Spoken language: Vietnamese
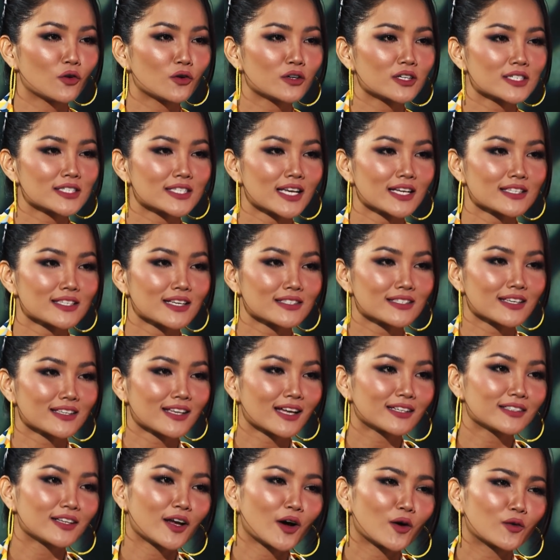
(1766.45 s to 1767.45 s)
phố nó cứ sát sát sát
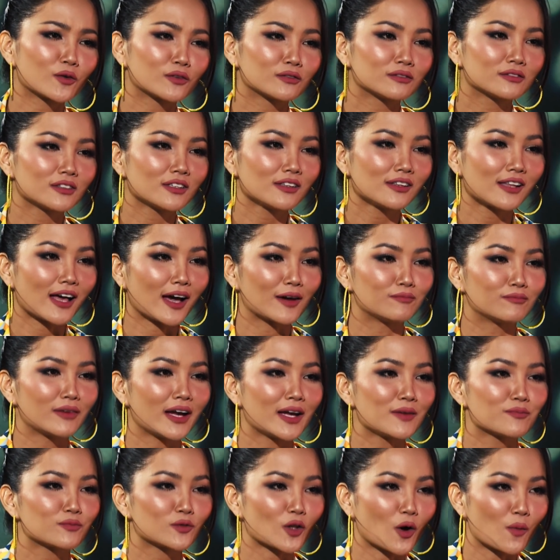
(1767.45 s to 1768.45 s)
sát nhau nó làm
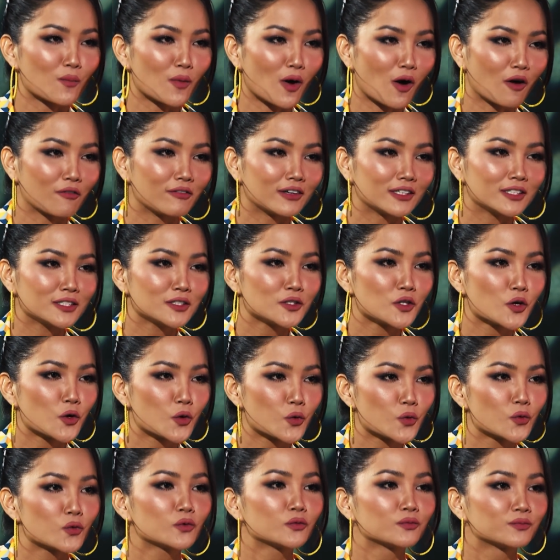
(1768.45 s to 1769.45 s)
em tò mò và hứng thú